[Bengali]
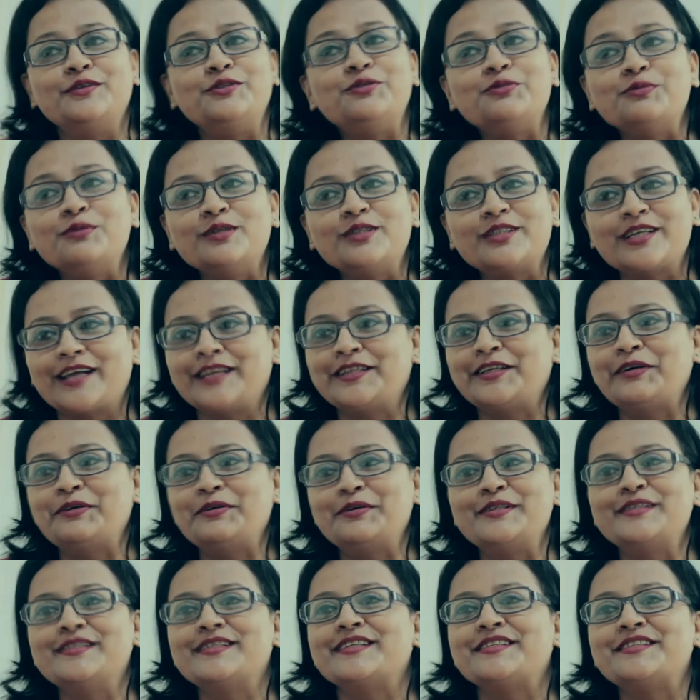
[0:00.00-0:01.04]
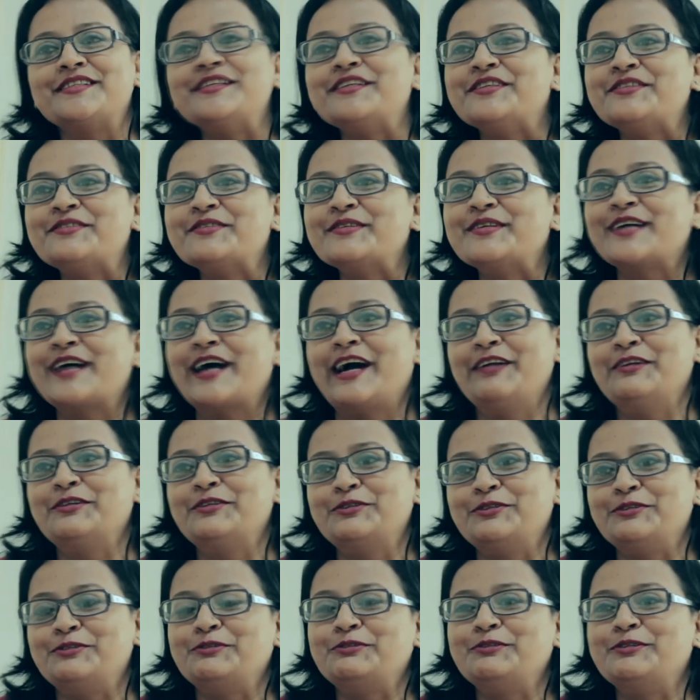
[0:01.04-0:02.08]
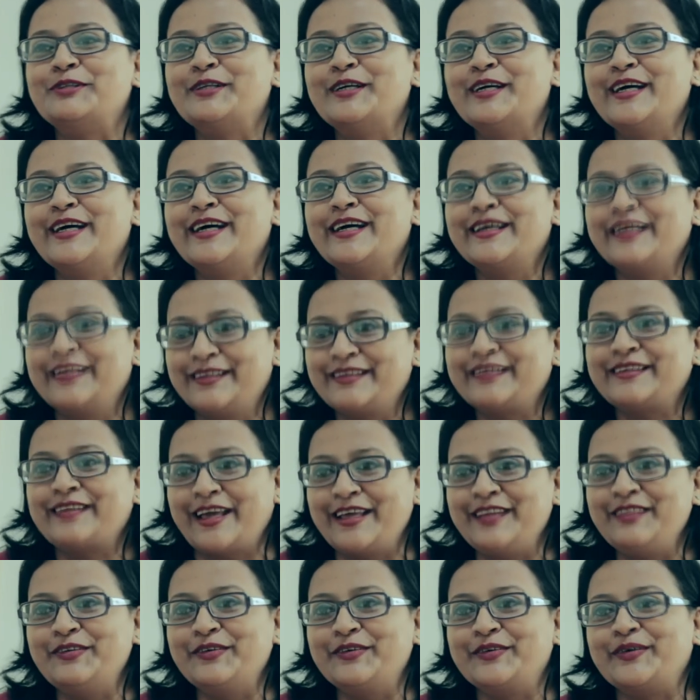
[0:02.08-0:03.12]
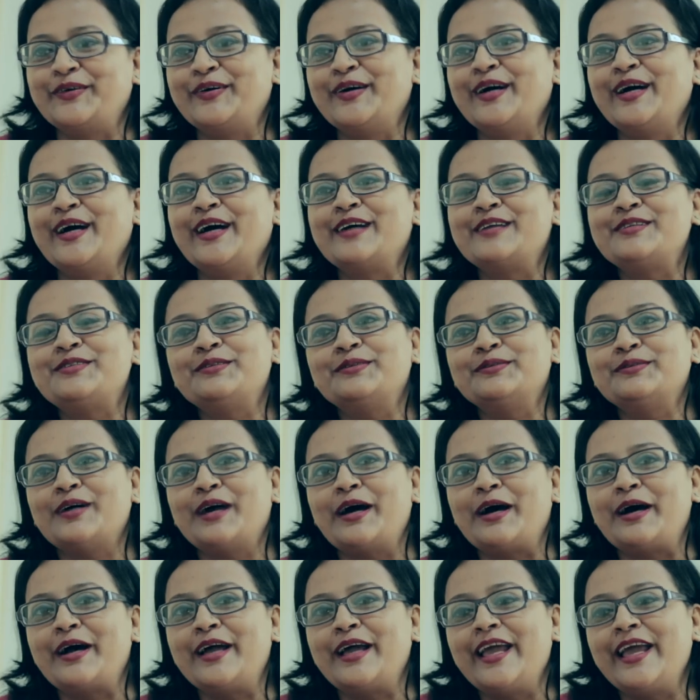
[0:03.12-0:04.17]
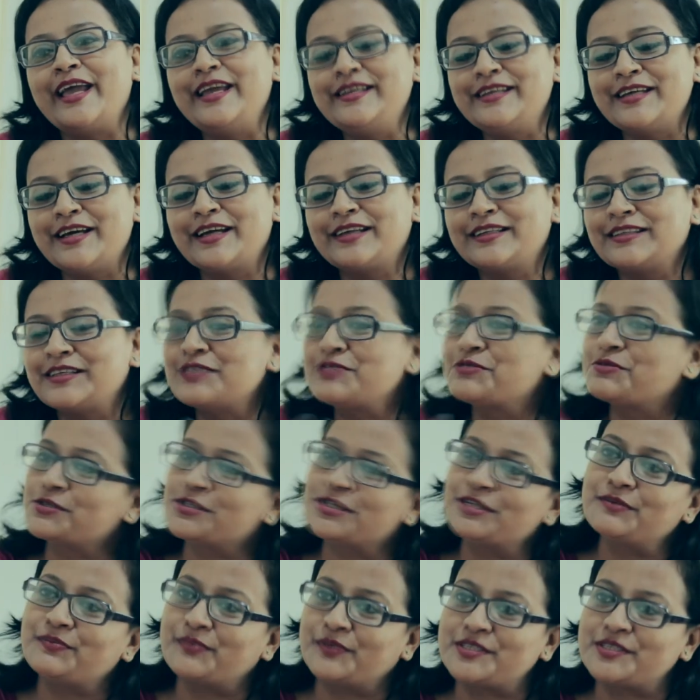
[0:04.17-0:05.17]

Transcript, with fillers: চুল সাদা হয়ে যাচ্ছে চুল কালো করুন তাই তো সো এইটা একটা সোশ্যাল